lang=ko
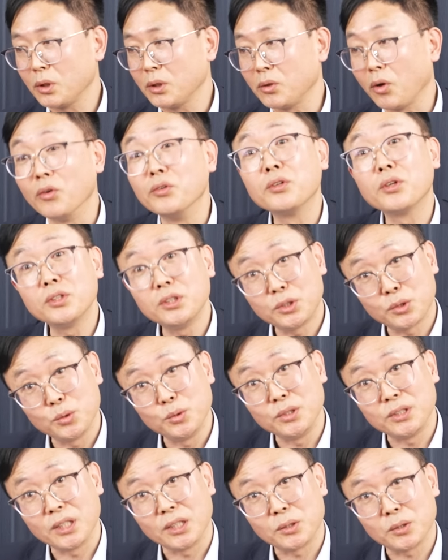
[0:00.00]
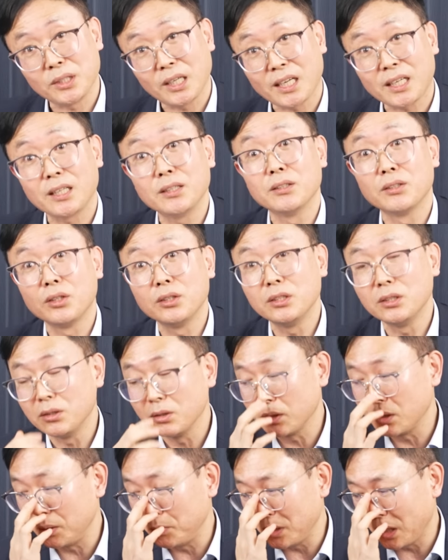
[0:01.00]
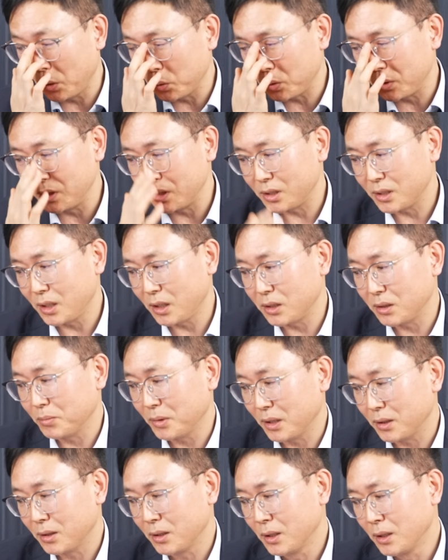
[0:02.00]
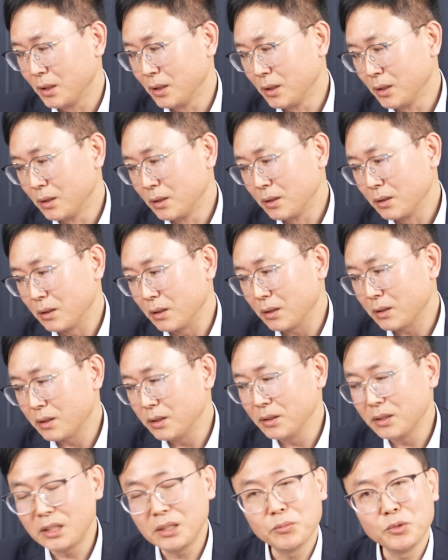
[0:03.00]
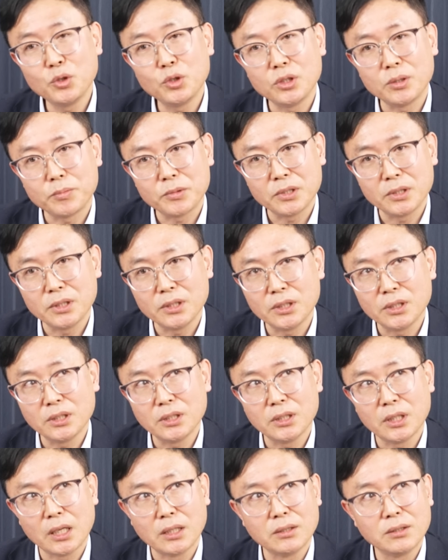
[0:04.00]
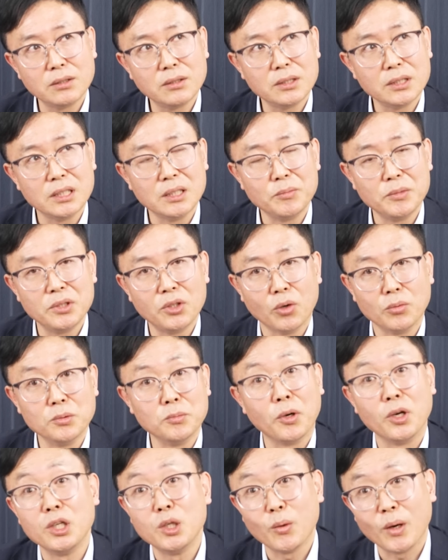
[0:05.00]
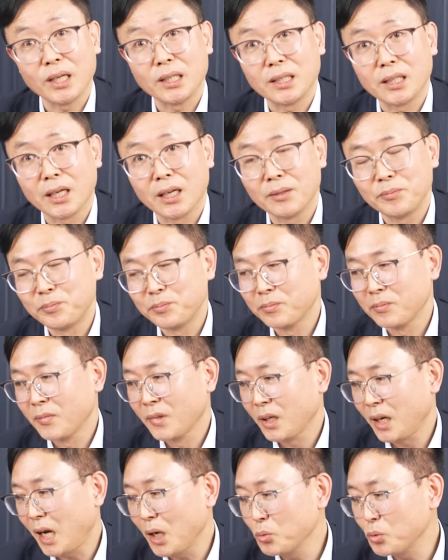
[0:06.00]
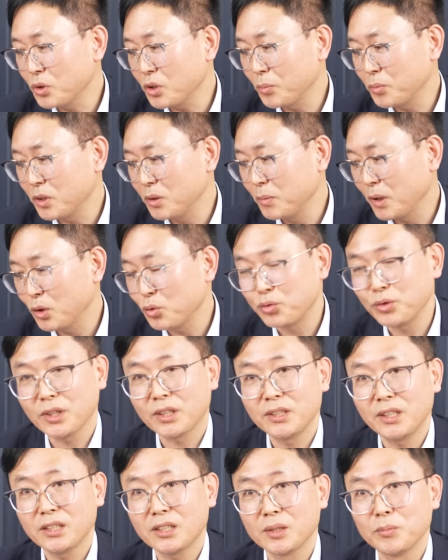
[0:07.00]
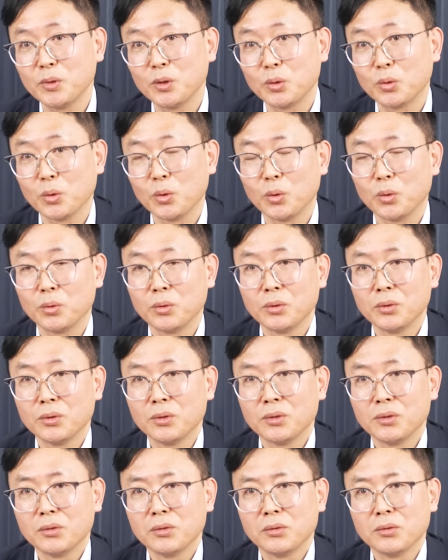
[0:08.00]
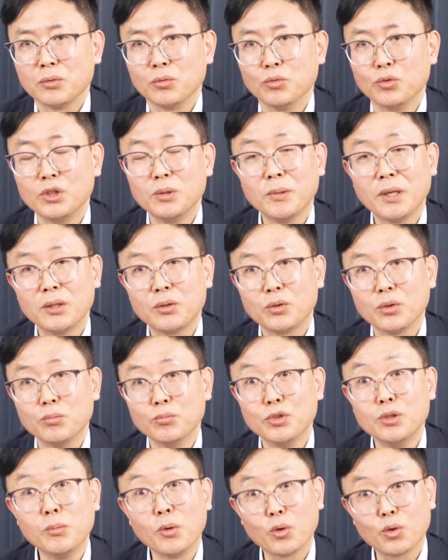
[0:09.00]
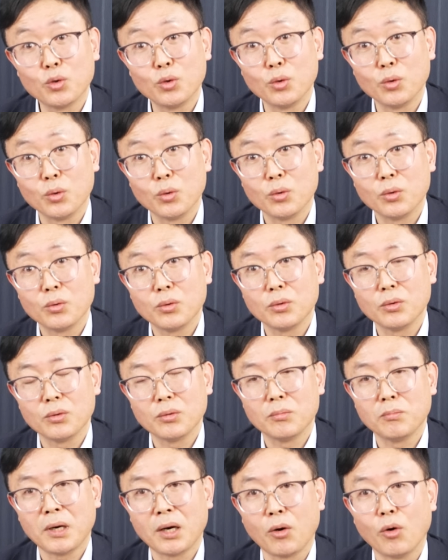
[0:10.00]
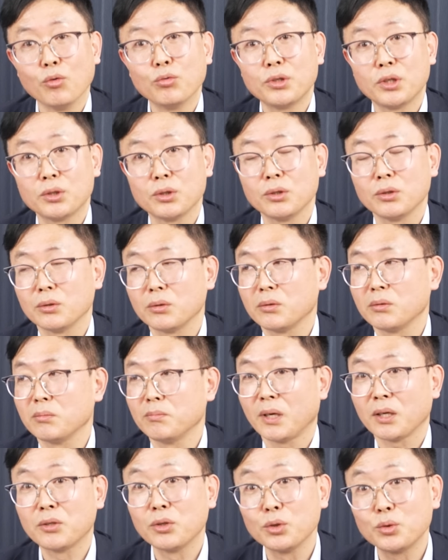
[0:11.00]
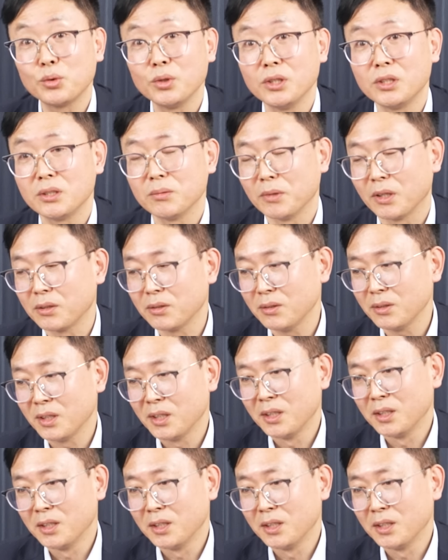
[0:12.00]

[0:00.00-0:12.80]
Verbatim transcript: 더 늘어질 수는 있겠죠. 약간 늘어지는 그림이 나올 수는 있긴 하지만 큰 그림은 뒤집기에는 이미 너무 멀리 와 있다. 한국 기업들만 투자를 했으면 또 우리만 또 물 먹고 막 억울해서 막 그럴 수도 있지만은